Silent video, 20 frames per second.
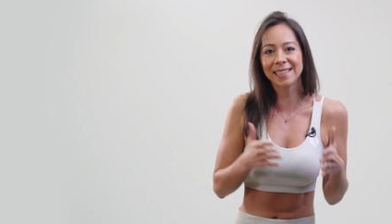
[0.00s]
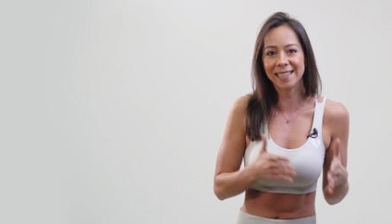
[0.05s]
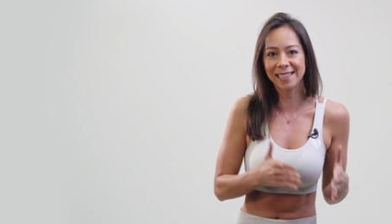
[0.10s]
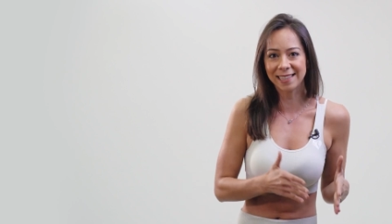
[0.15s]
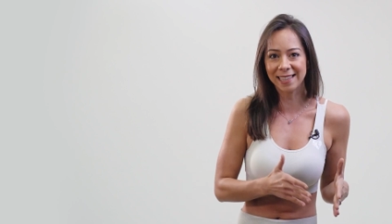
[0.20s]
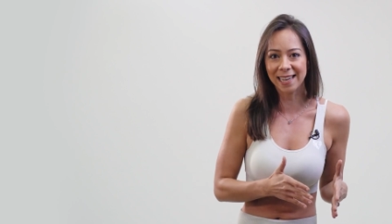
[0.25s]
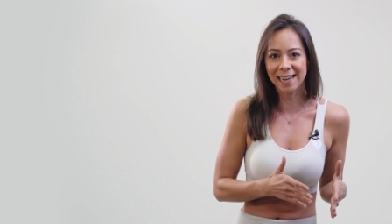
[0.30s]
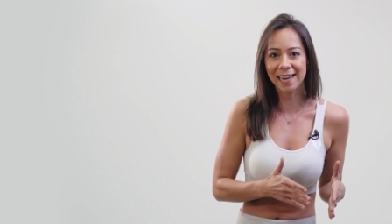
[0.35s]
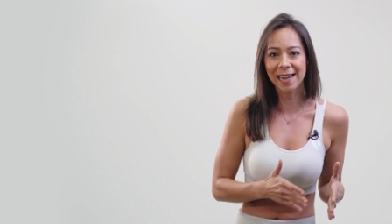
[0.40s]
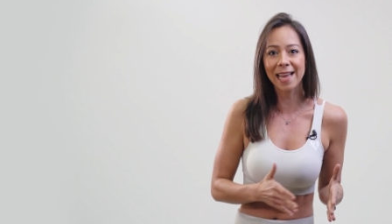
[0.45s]
de
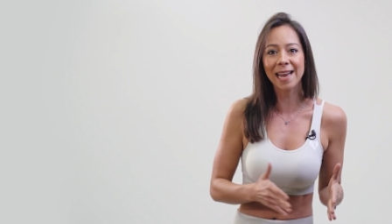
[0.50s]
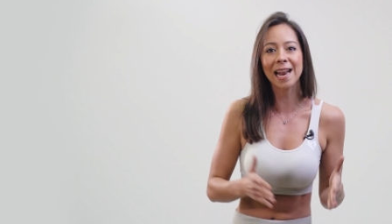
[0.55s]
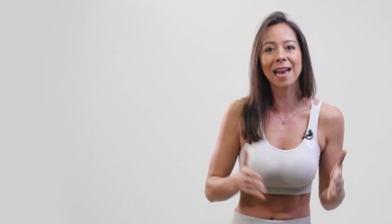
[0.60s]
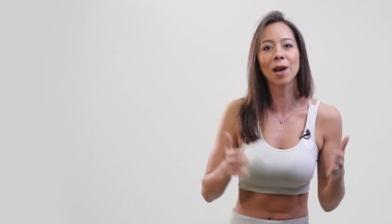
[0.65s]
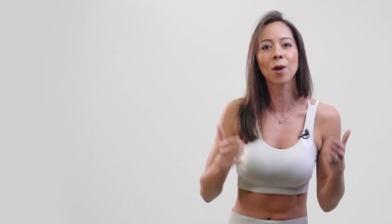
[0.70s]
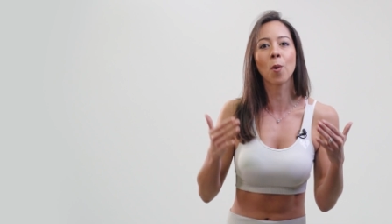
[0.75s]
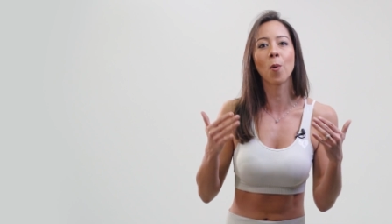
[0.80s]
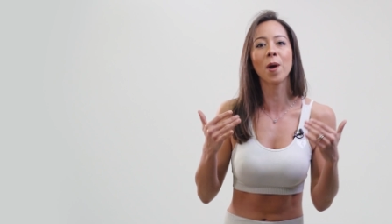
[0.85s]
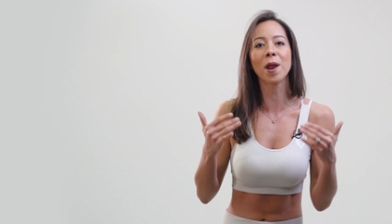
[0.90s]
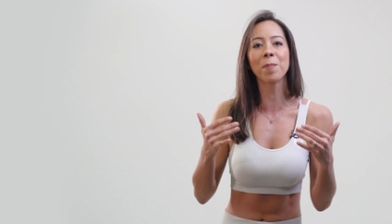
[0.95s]
tener
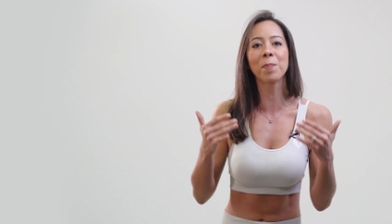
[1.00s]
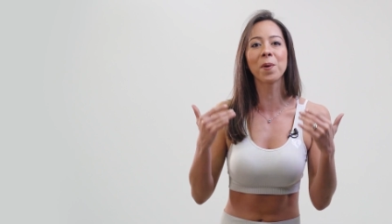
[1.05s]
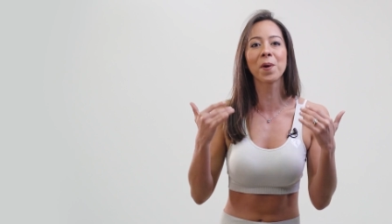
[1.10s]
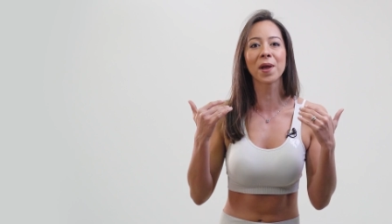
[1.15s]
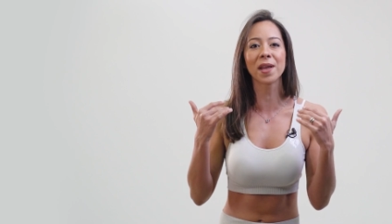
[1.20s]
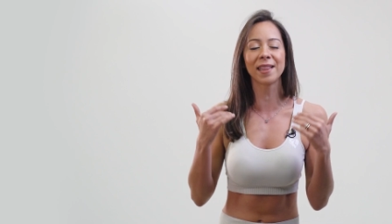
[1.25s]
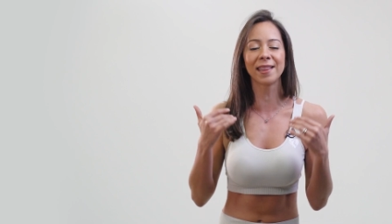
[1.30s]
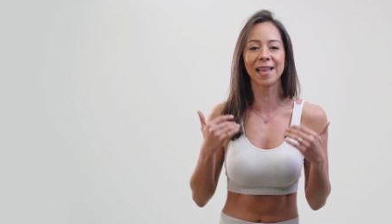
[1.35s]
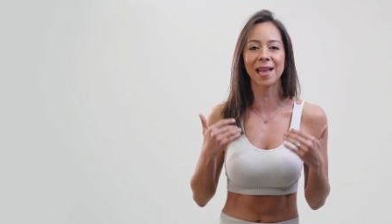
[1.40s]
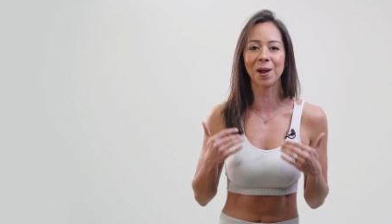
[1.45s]
el cuerpo
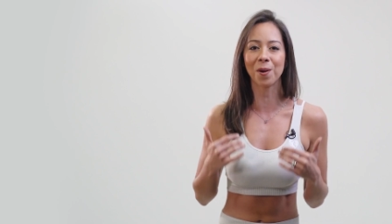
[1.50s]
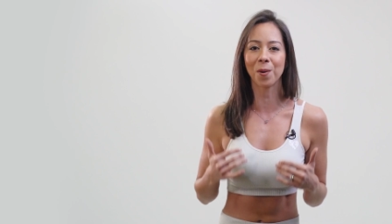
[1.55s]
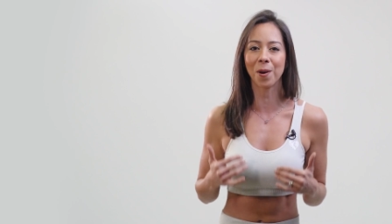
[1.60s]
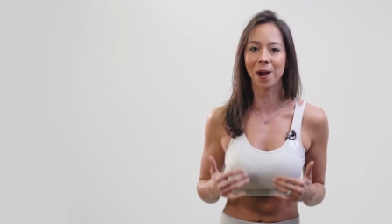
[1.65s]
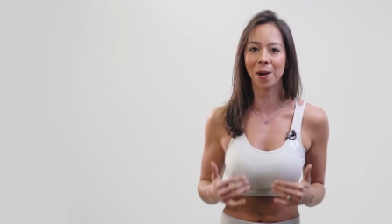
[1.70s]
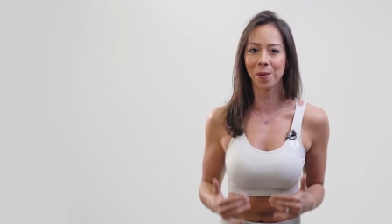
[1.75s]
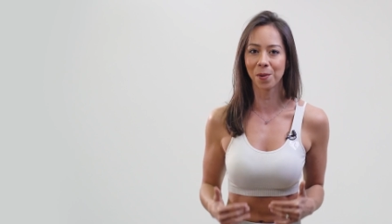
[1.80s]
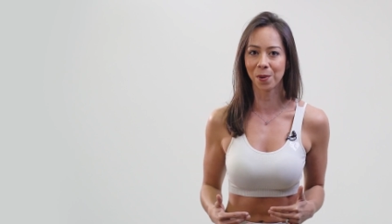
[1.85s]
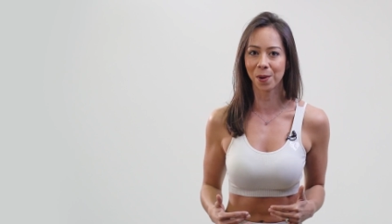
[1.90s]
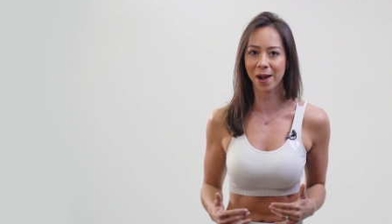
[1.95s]
que tengo
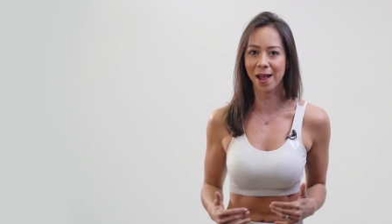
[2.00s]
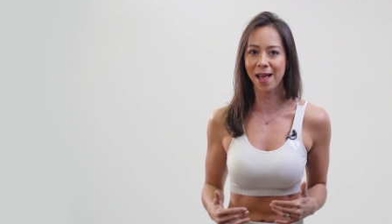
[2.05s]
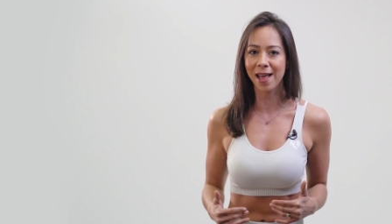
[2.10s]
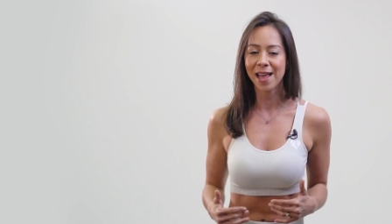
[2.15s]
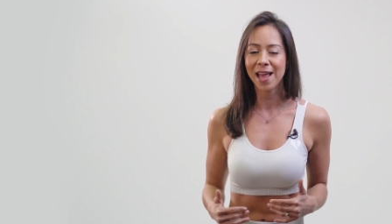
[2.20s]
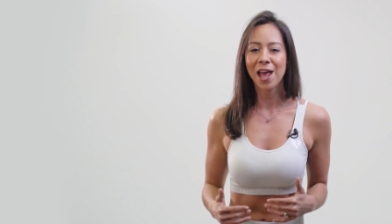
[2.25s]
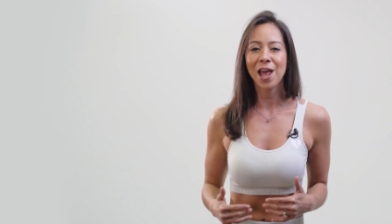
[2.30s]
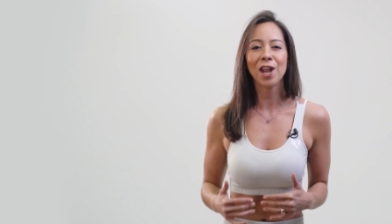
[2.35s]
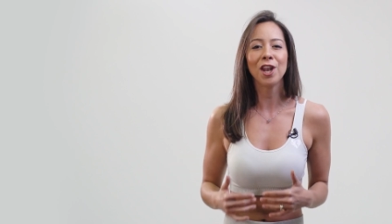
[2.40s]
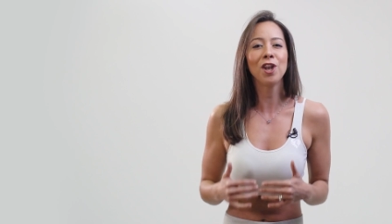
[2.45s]
ahora,
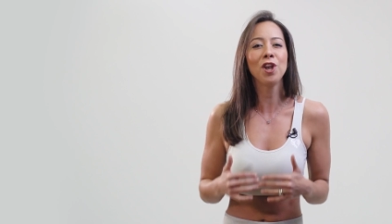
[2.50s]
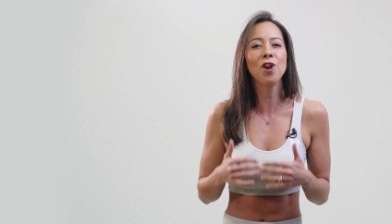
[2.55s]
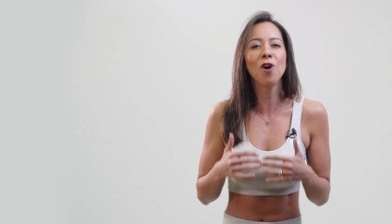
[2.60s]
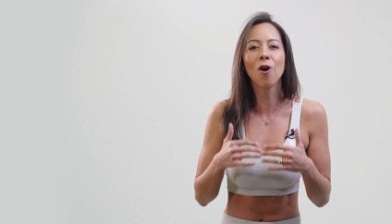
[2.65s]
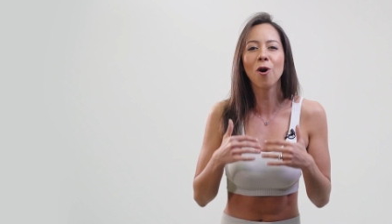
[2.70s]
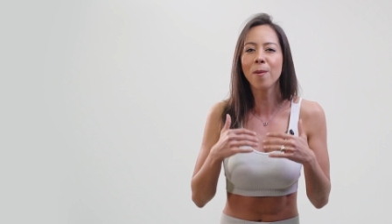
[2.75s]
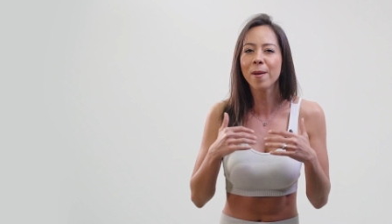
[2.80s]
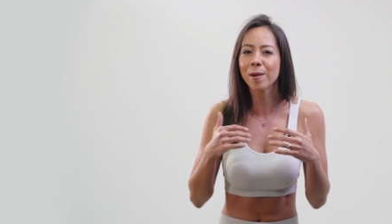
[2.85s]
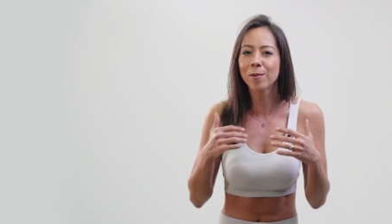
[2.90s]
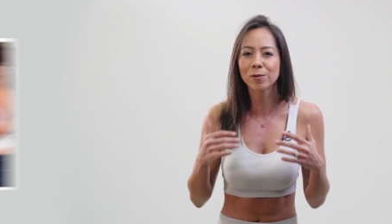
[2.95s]

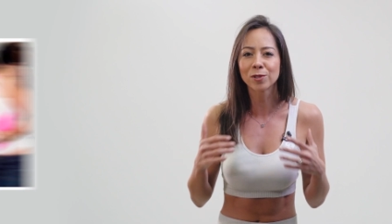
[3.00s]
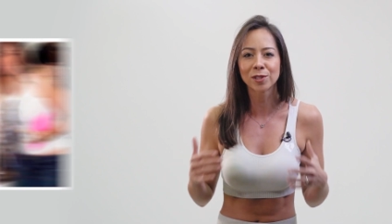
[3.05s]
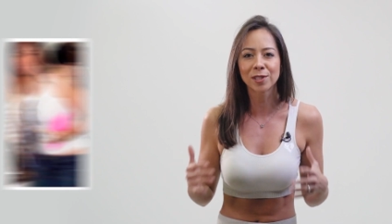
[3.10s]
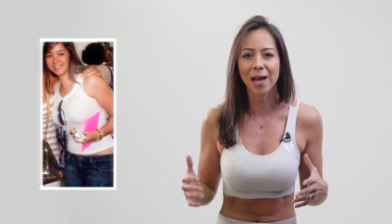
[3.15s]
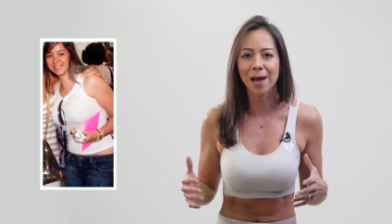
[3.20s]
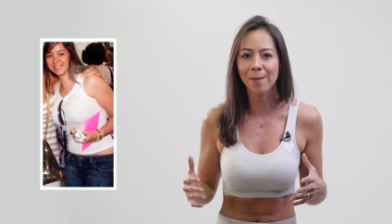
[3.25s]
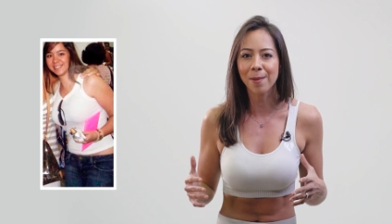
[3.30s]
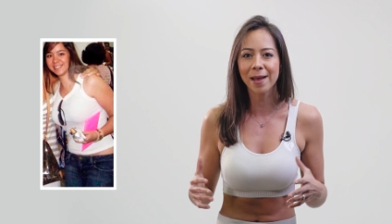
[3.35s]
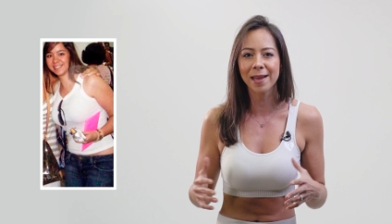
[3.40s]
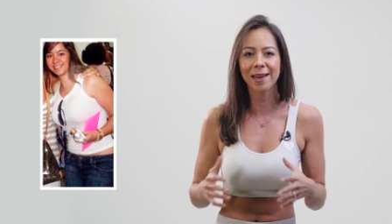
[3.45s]
no me
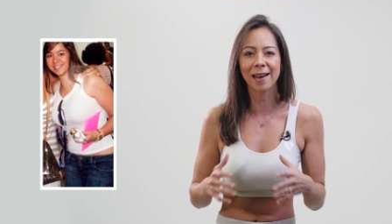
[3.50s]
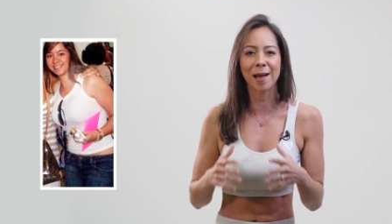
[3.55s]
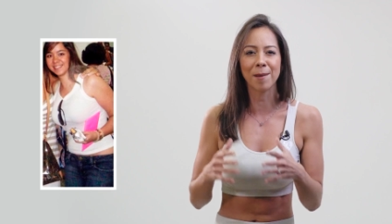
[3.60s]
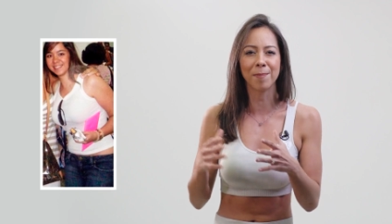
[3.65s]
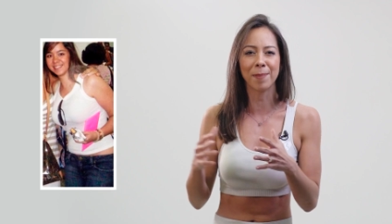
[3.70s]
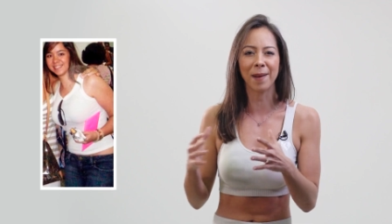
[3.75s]
gustaba ir a la